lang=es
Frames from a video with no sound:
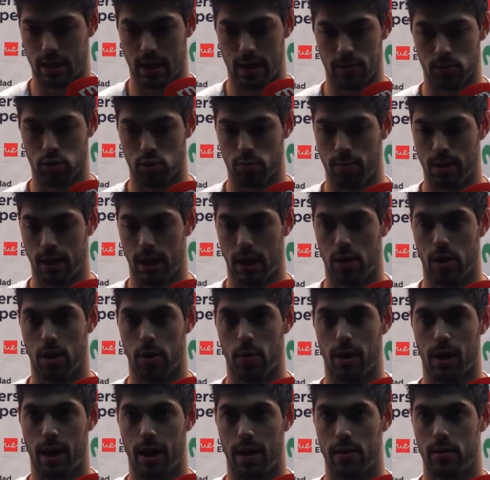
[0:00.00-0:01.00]
teníamos un
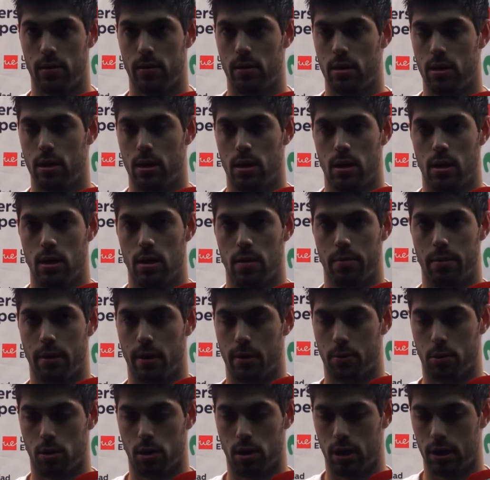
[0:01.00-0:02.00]
marcador igualado.
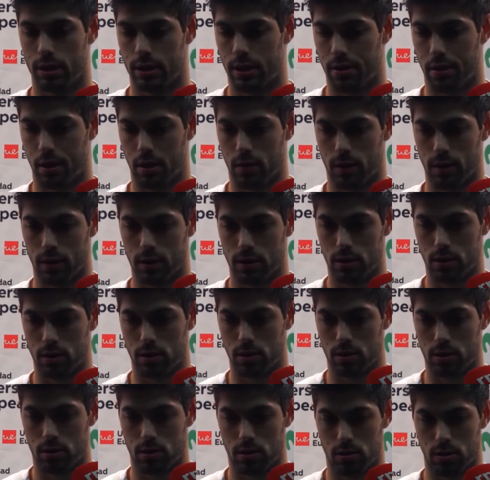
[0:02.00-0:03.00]
Pero bueno, en el tercer
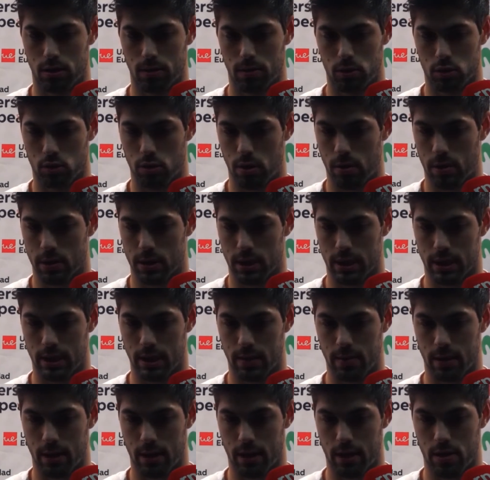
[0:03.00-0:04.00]
cuarto hemos jugado
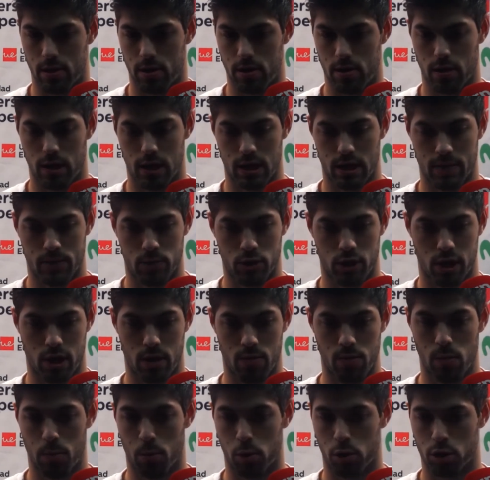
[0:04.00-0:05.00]
bastante bien, les hemos
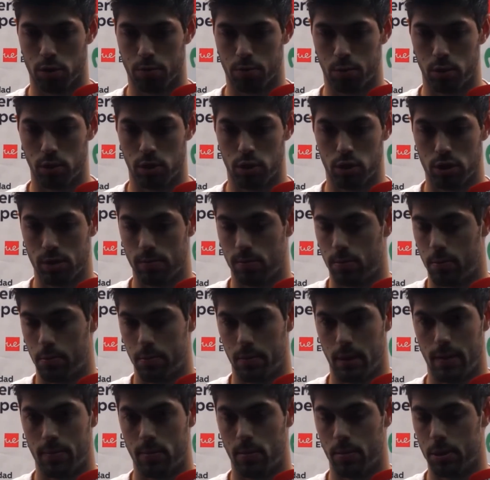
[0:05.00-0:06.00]
dejado muy pocos puntos,
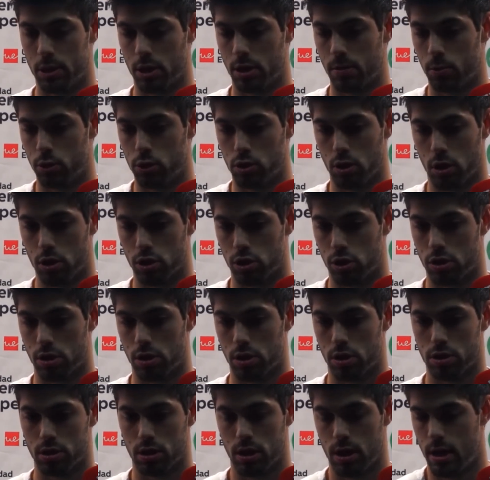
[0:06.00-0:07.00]
hemos metido mucho
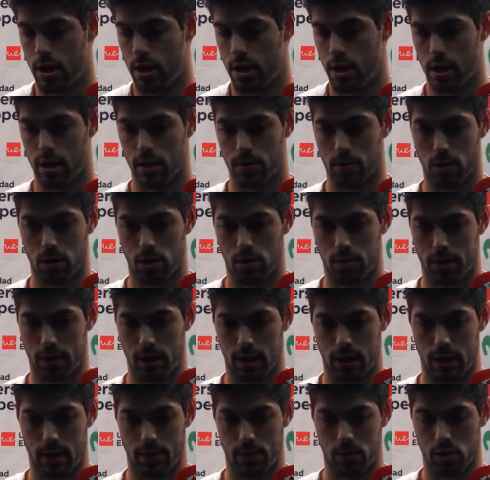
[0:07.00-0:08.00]
nosotros bueno,
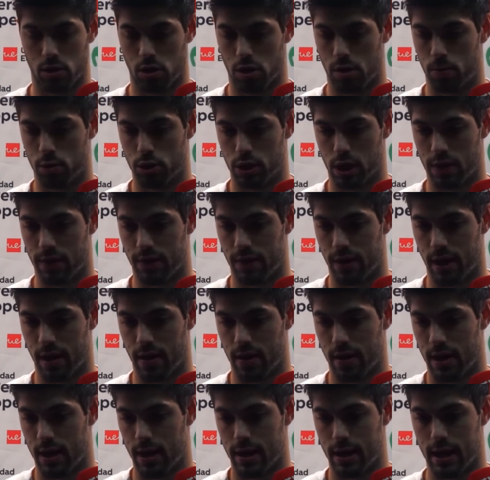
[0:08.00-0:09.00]
eh, hemos cogido mucha
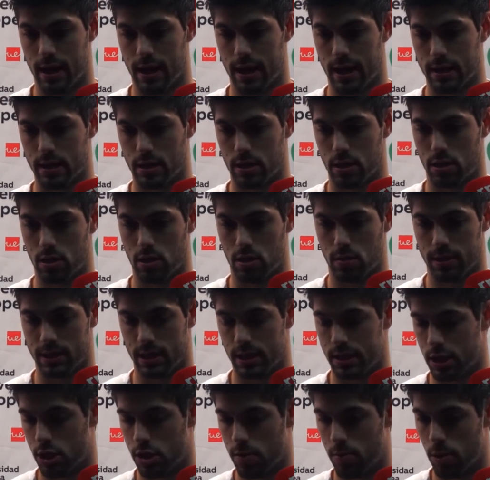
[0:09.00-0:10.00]
diferencia y ya ha sido
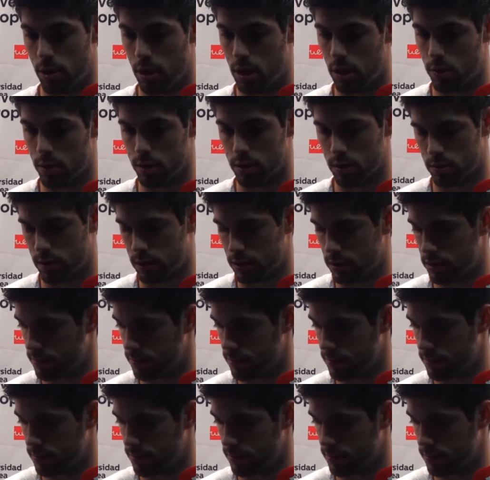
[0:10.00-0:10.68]
bastante cómodo en el cuarto